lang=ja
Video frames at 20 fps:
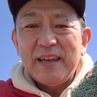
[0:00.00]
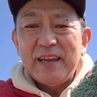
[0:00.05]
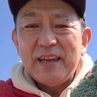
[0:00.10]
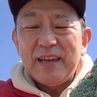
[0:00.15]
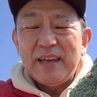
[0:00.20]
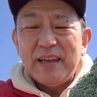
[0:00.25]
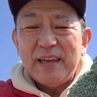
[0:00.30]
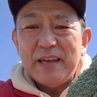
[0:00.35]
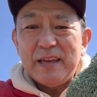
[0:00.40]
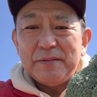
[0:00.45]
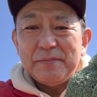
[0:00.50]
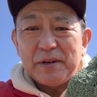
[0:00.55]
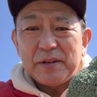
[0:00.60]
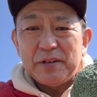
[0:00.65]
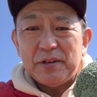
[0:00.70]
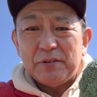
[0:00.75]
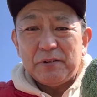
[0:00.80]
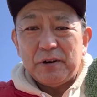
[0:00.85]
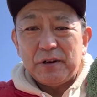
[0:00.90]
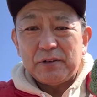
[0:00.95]
えー、まあ、
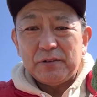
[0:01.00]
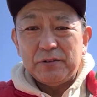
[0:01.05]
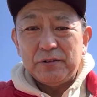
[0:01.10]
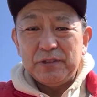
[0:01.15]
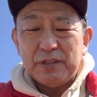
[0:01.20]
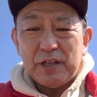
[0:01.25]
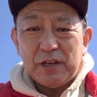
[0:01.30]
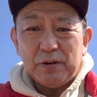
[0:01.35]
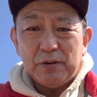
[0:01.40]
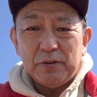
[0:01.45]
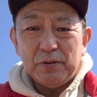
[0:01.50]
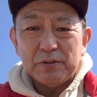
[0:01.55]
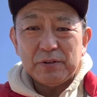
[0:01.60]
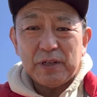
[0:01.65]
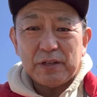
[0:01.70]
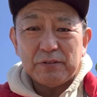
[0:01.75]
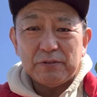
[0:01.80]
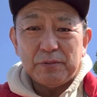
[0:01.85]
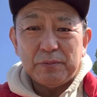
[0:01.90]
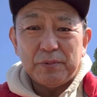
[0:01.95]
今日はこういった豊
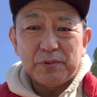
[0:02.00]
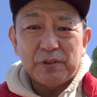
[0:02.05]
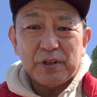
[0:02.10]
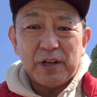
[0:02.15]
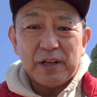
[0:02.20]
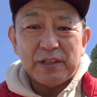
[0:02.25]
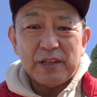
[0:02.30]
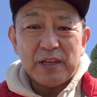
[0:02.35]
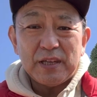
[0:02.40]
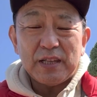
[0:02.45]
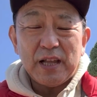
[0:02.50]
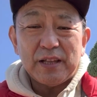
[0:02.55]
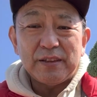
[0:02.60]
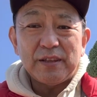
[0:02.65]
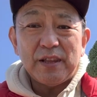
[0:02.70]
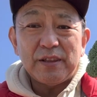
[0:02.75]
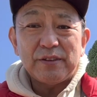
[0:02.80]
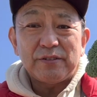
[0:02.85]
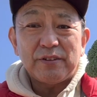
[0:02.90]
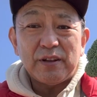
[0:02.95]
作のものができた
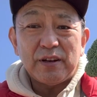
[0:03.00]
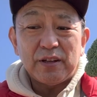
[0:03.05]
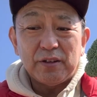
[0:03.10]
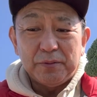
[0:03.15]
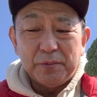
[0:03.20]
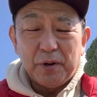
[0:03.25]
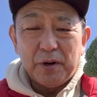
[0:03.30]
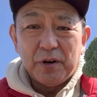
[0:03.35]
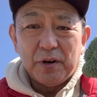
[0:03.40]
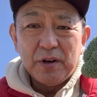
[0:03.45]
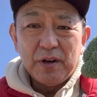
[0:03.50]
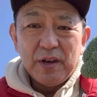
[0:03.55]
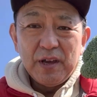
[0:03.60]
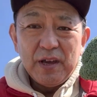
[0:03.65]
んですけれども、